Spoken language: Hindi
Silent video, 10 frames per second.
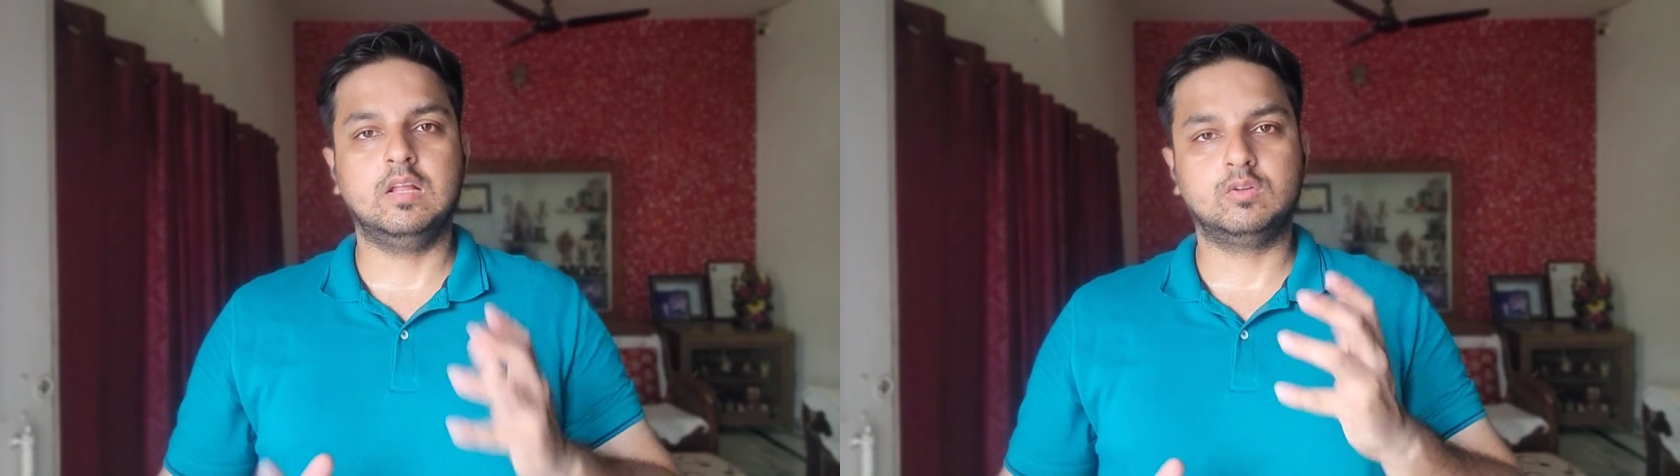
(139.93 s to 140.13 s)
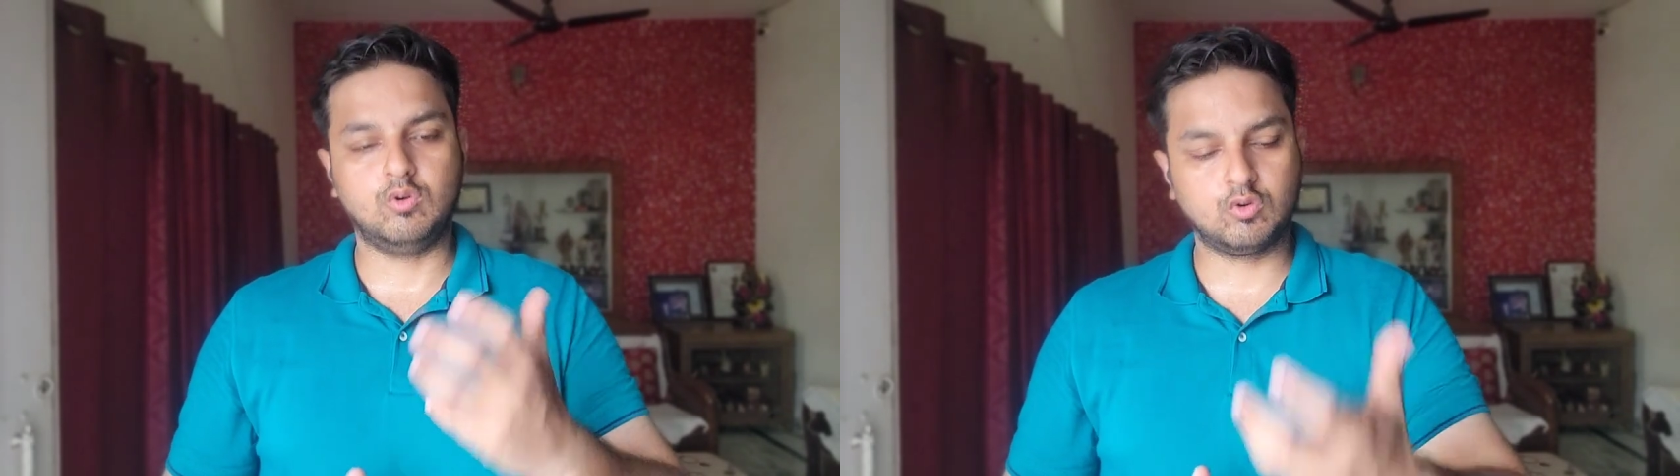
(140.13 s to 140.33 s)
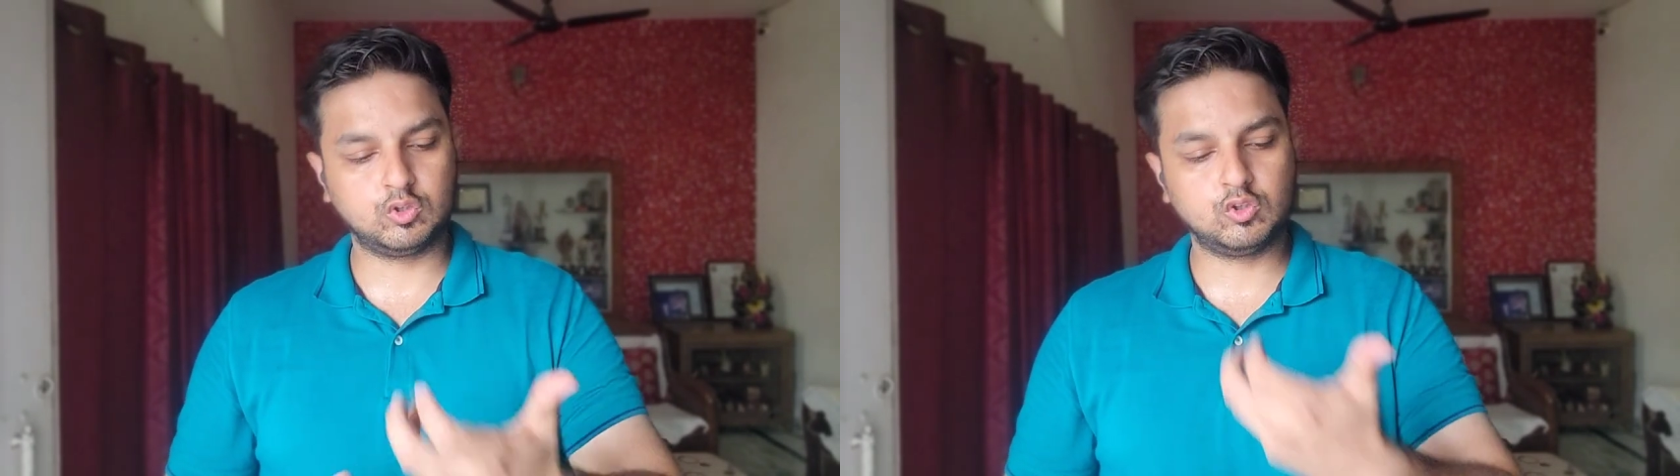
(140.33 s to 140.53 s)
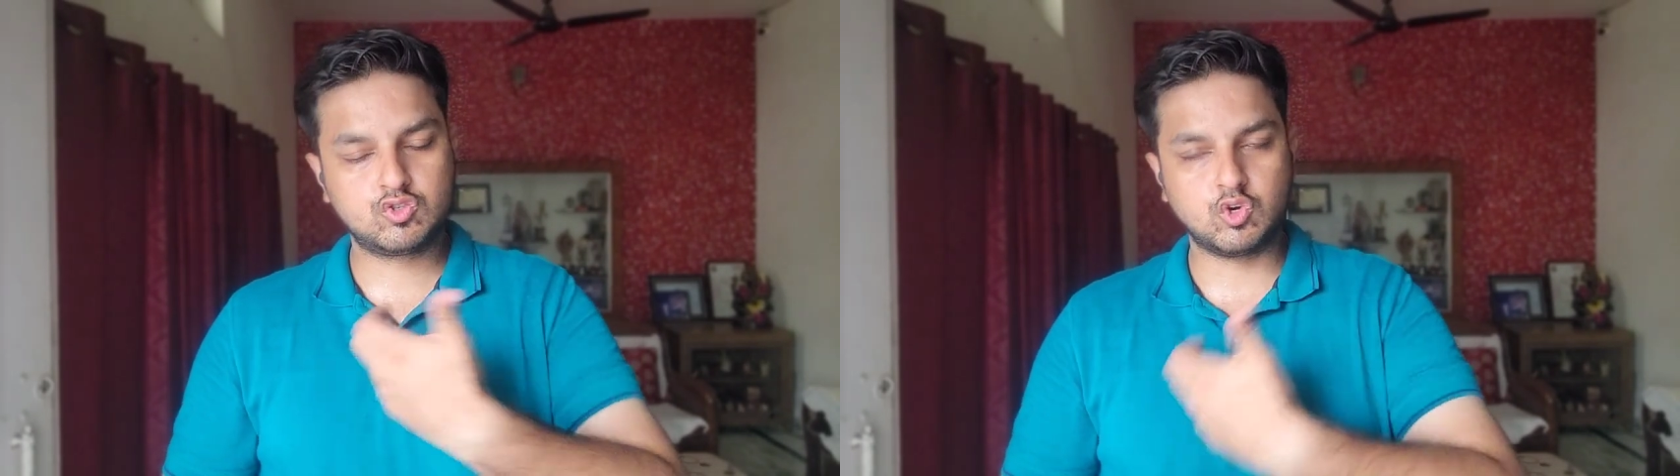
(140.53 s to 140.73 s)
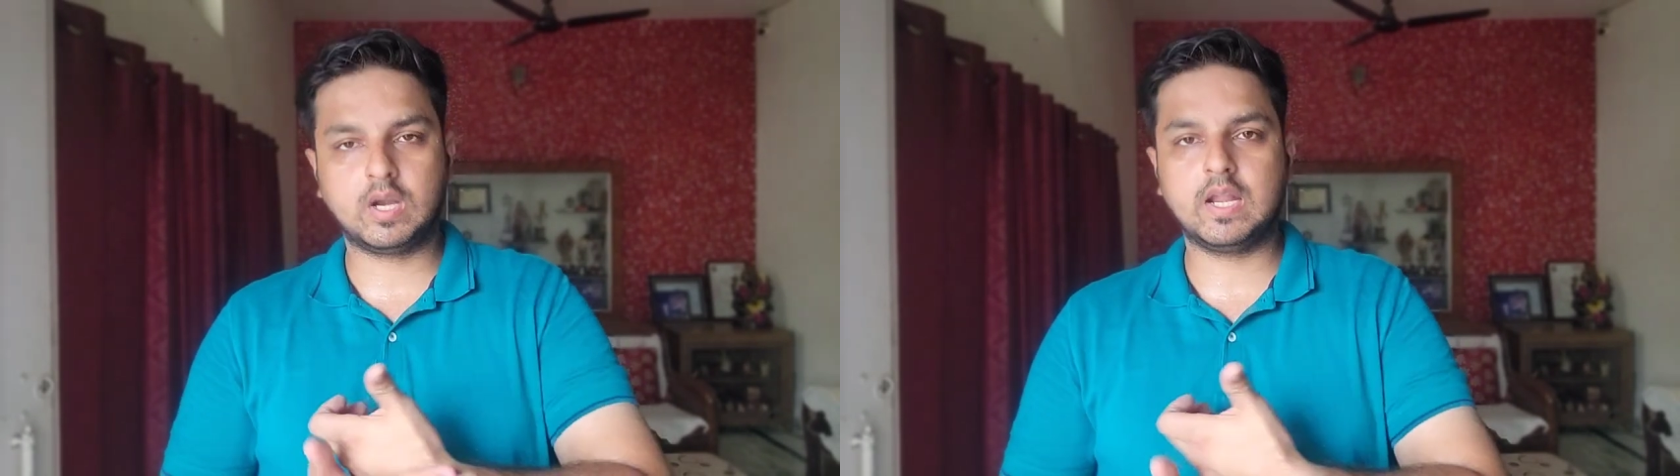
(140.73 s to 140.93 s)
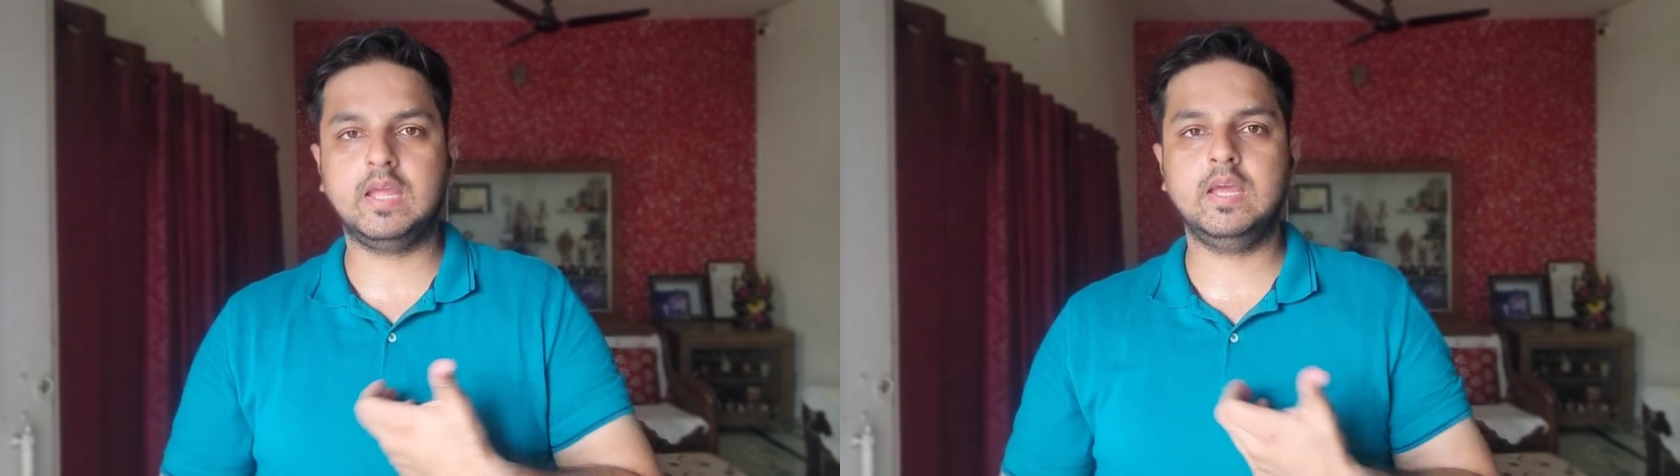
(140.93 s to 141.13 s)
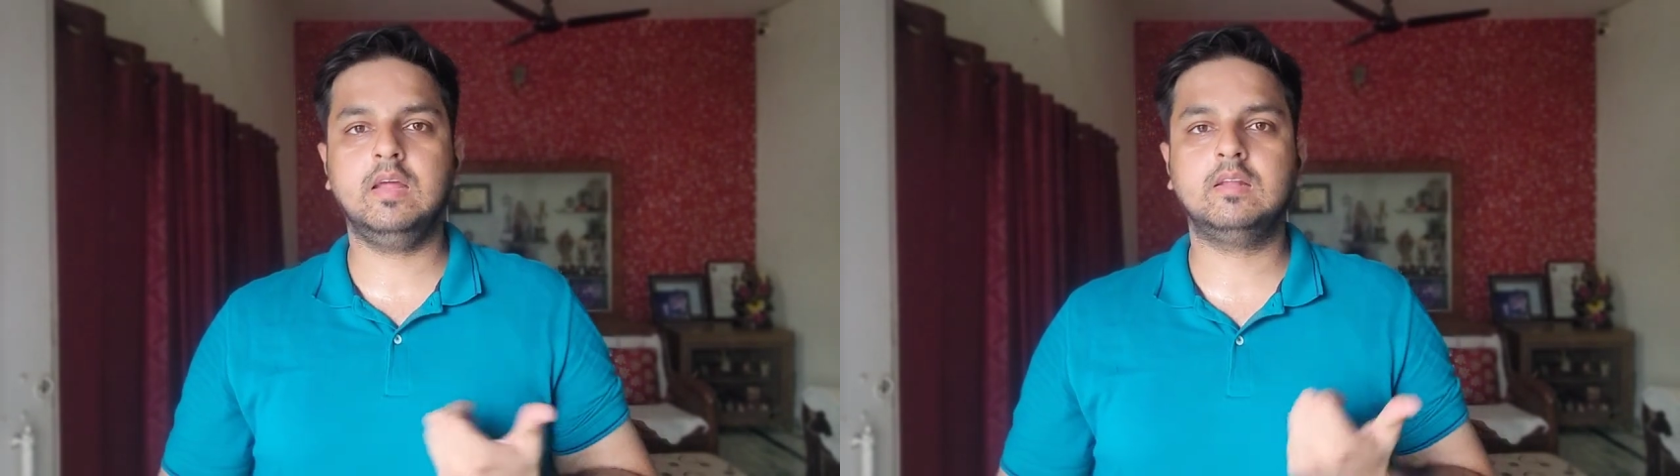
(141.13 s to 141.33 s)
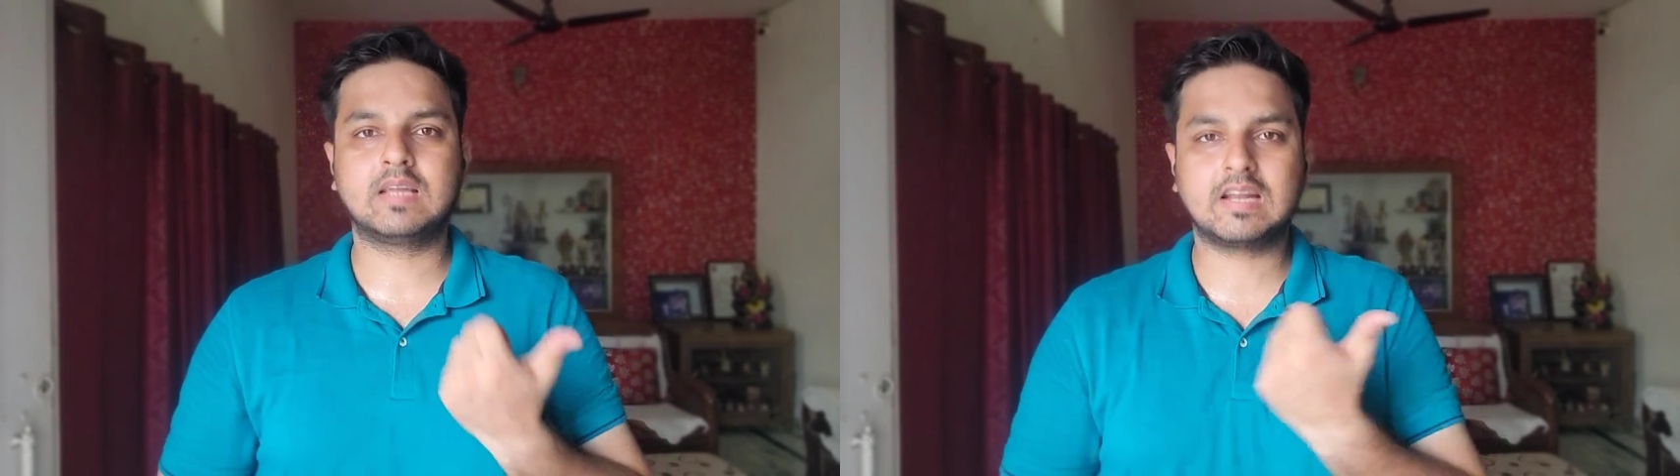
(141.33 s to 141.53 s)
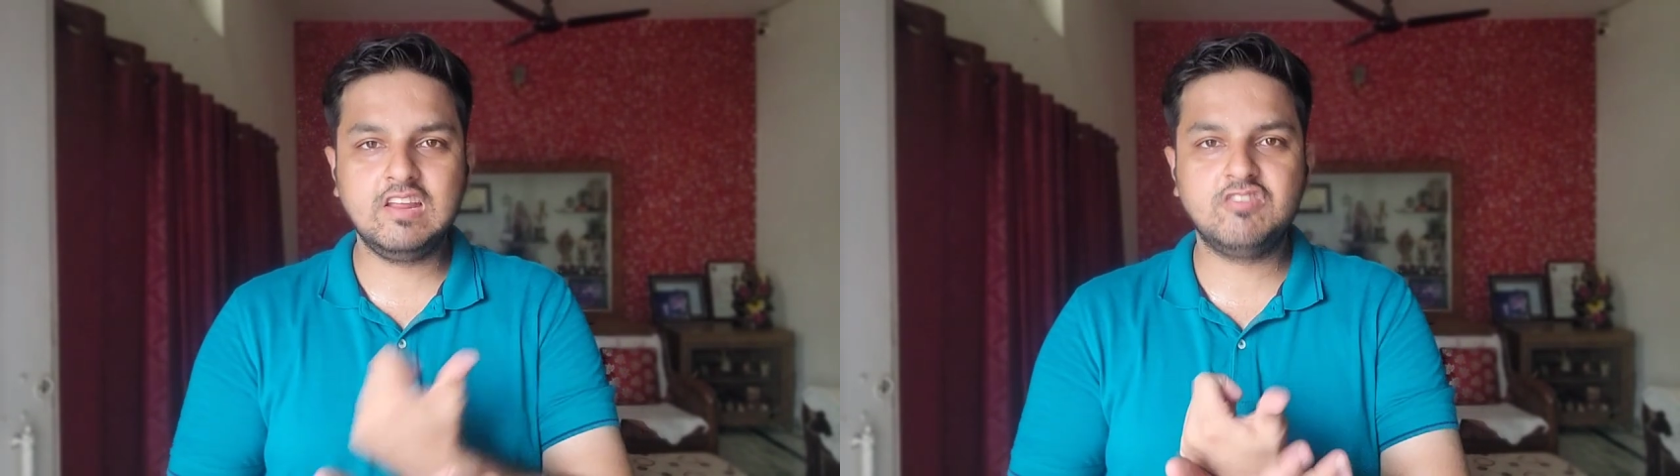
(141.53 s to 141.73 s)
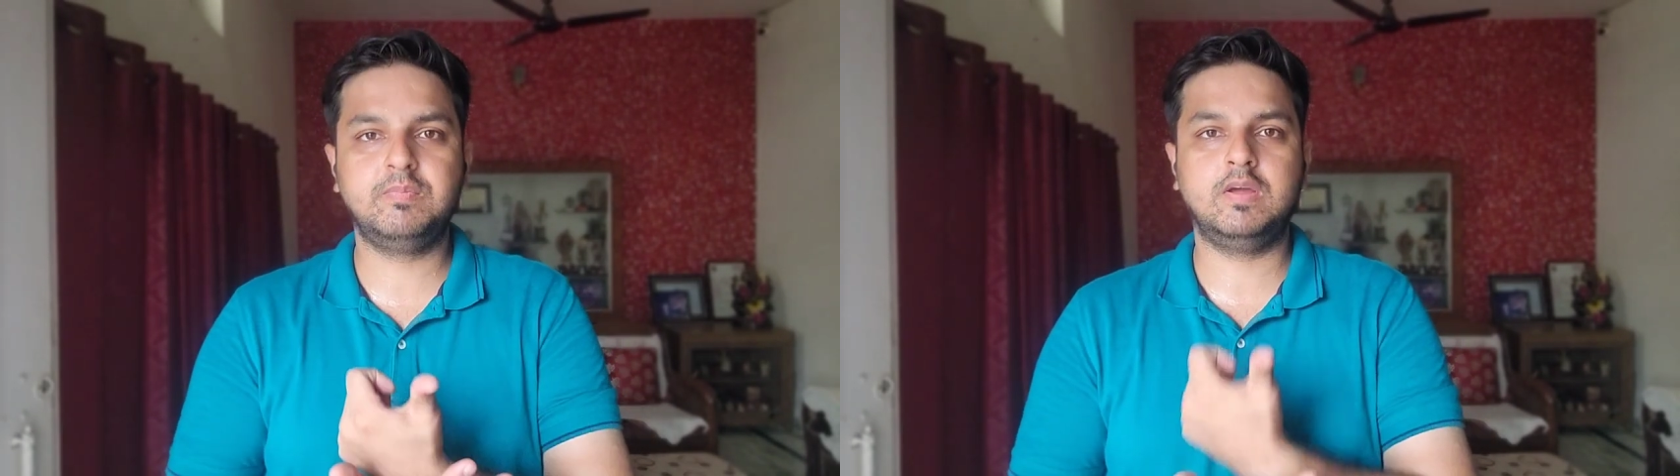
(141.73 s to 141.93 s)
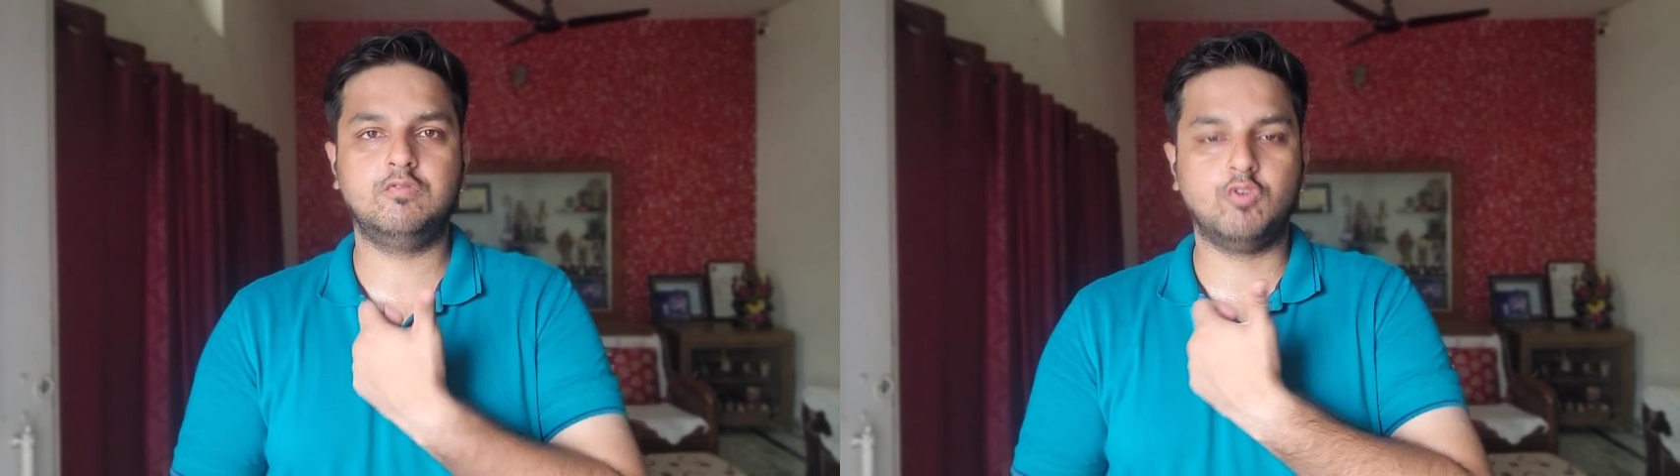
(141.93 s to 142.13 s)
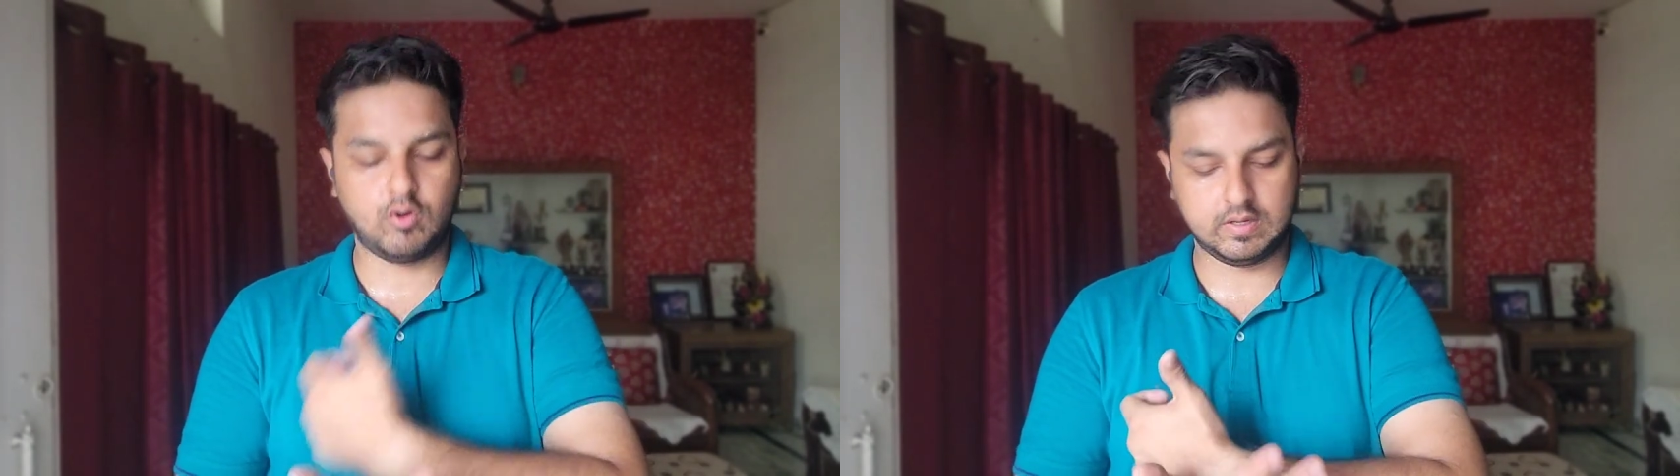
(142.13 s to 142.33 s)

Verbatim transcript: तो उनको जो चोट लगी है तकलीफ में वो